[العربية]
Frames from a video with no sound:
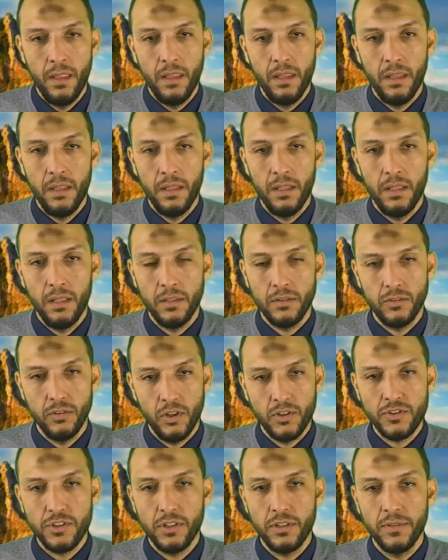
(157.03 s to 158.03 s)

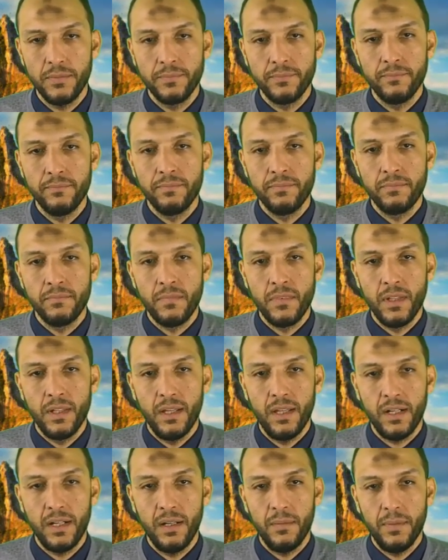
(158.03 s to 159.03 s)
12 آه،
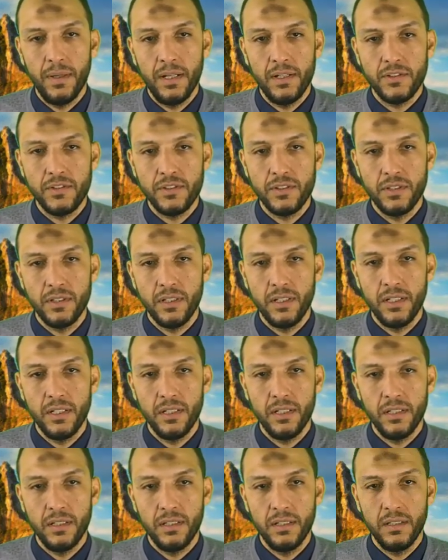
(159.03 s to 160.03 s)
ارجع معلش
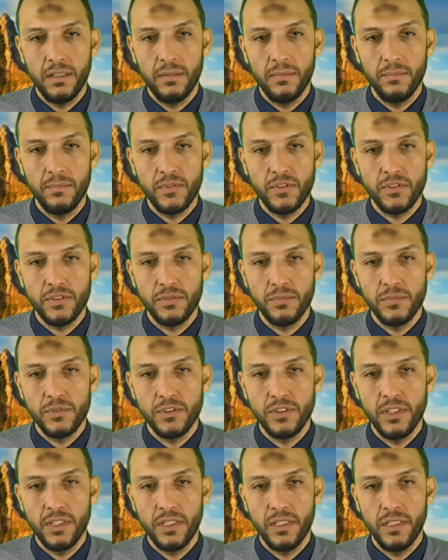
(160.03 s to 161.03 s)
كده مش مش
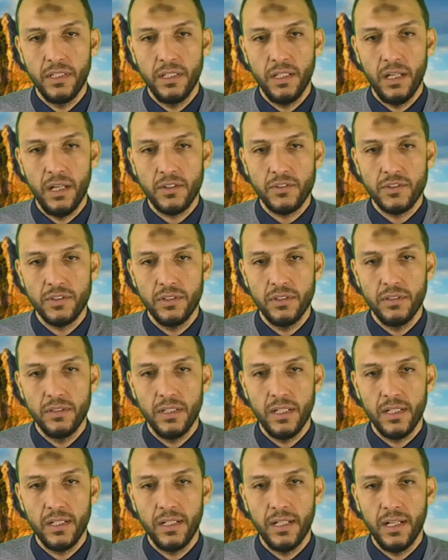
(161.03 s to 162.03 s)
دي كي 10
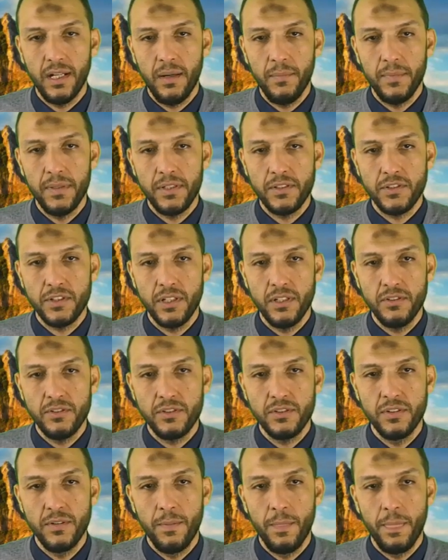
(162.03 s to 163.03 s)
ارجع اعمل تشينج